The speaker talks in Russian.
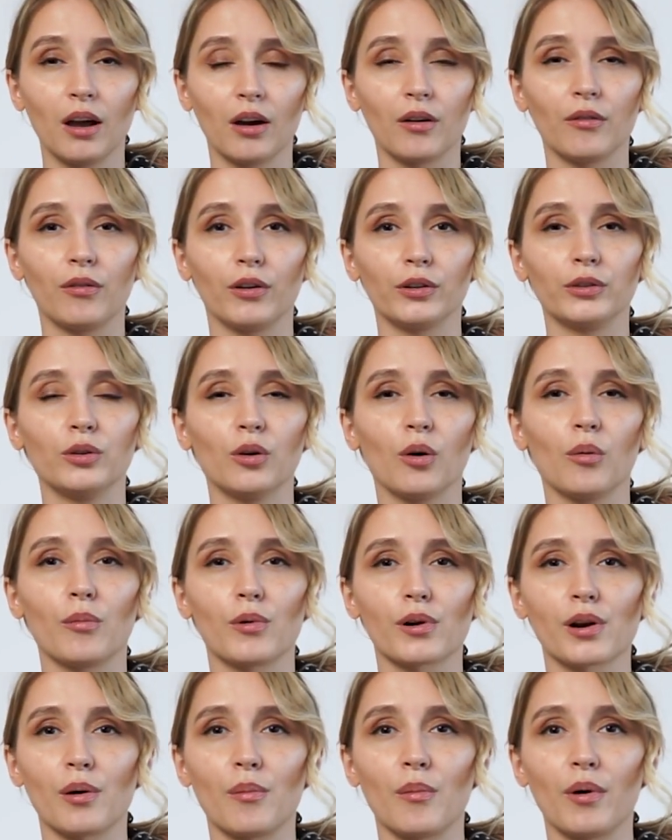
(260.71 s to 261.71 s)
в одном
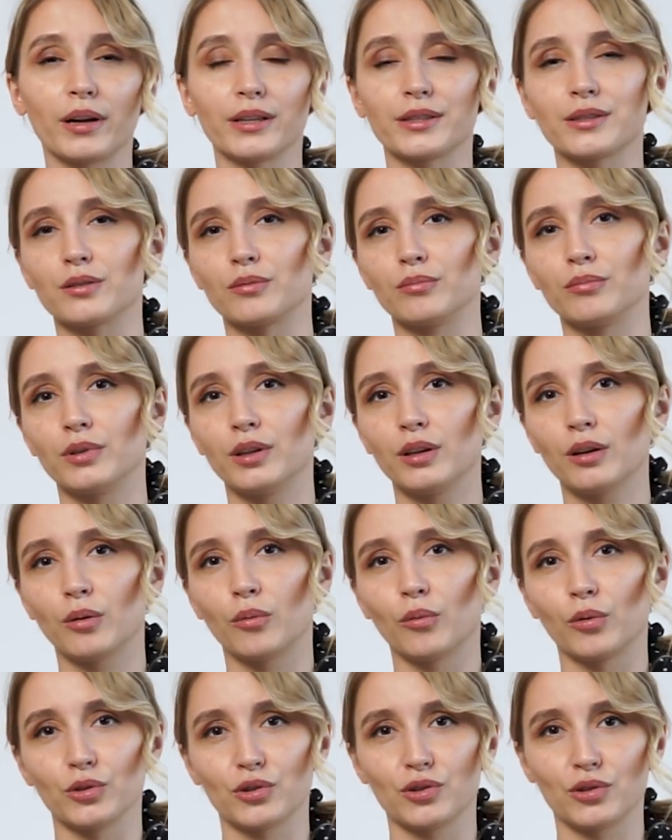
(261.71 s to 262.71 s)
аромате. Мне
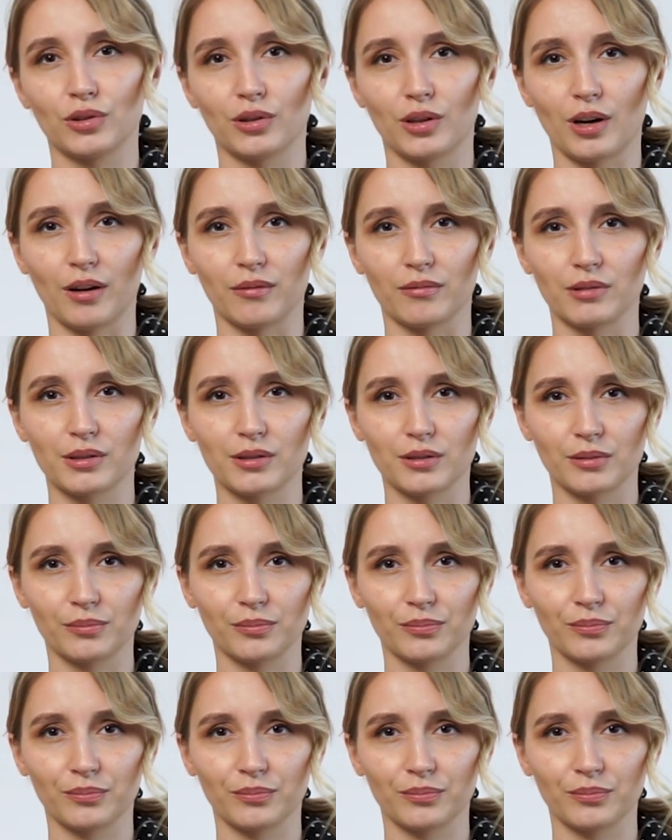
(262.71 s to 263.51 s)
очень нравится.